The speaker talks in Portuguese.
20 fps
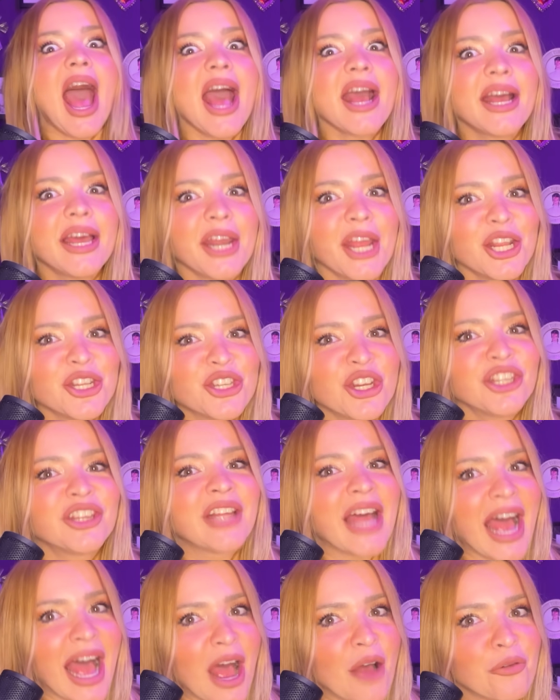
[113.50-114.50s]

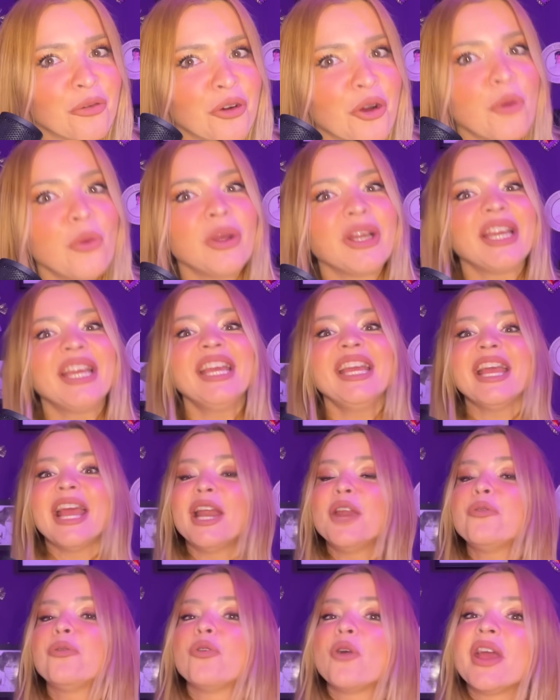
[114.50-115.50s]
acreditavam que
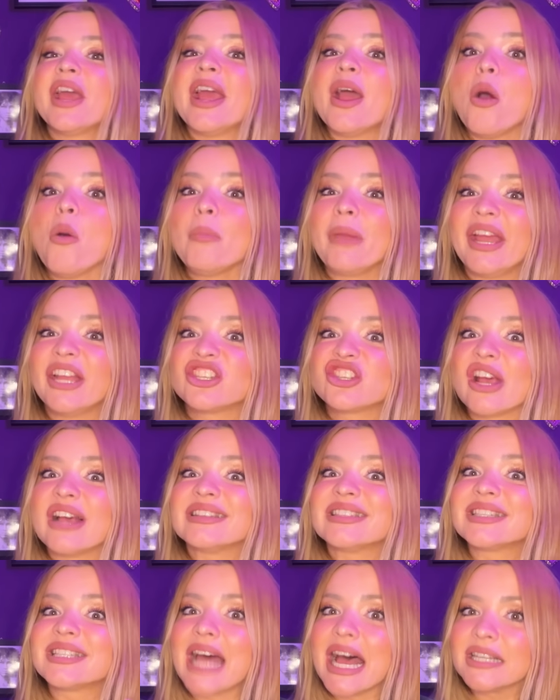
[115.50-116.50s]
ele foi realmente
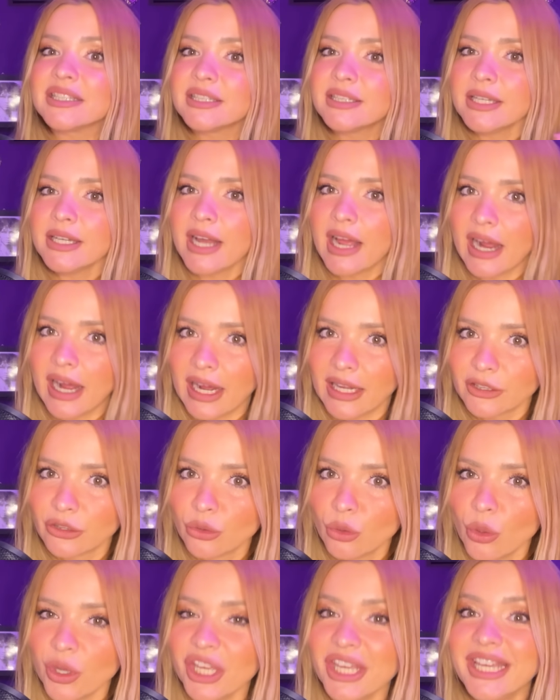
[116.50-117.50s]

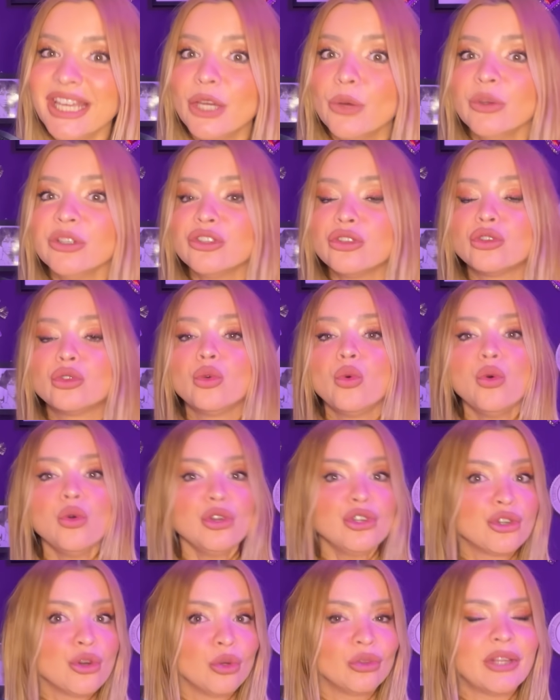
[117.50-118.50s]
assassinado e que o
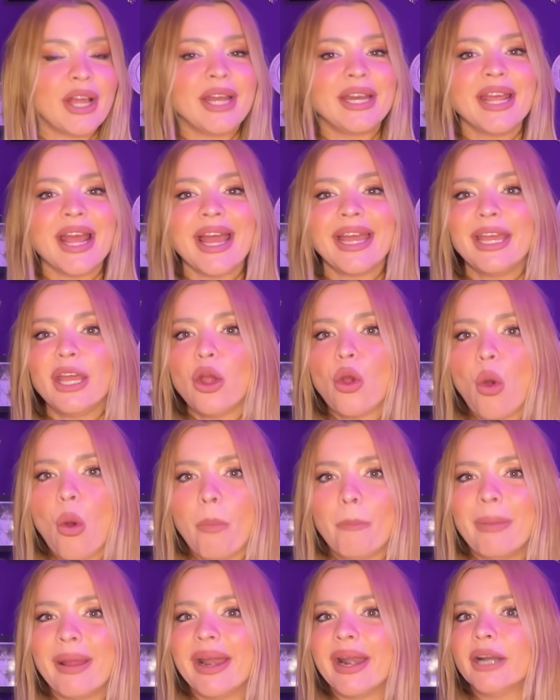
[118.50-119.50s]
estúdio teria
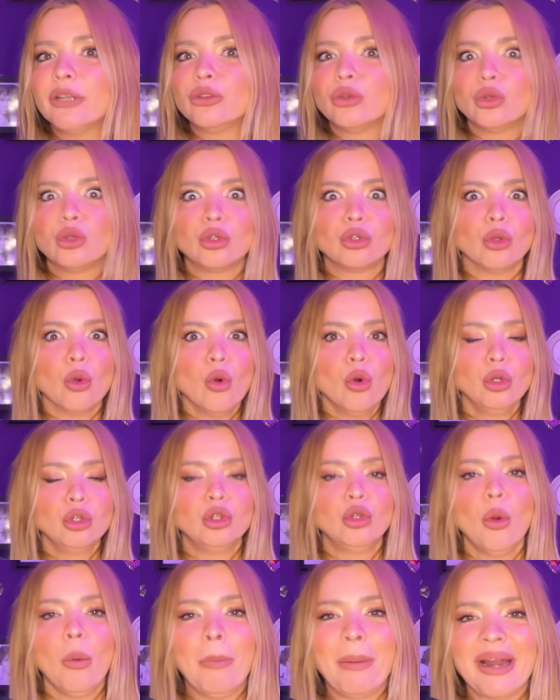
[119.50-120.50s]
encoberto
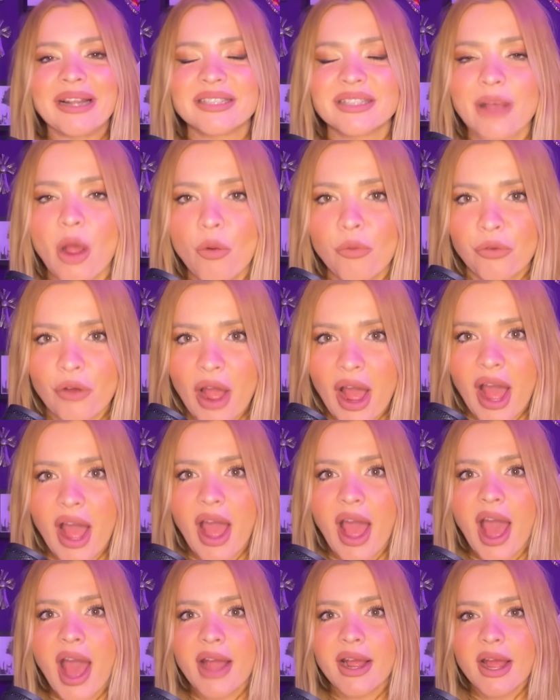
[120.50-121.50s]
tudo para
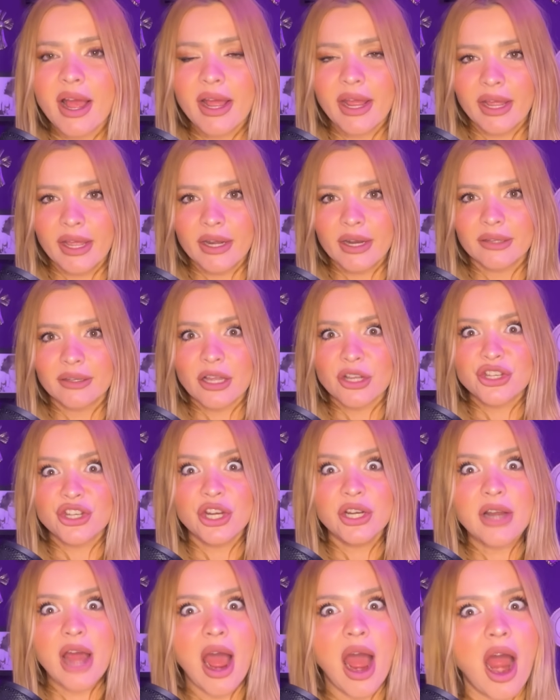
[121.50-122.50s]
salvar a carreira da
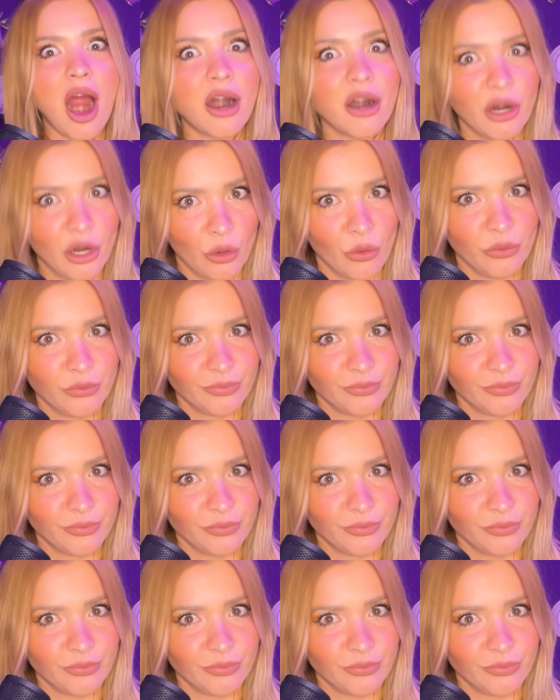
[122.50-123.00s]
Jean Harlow.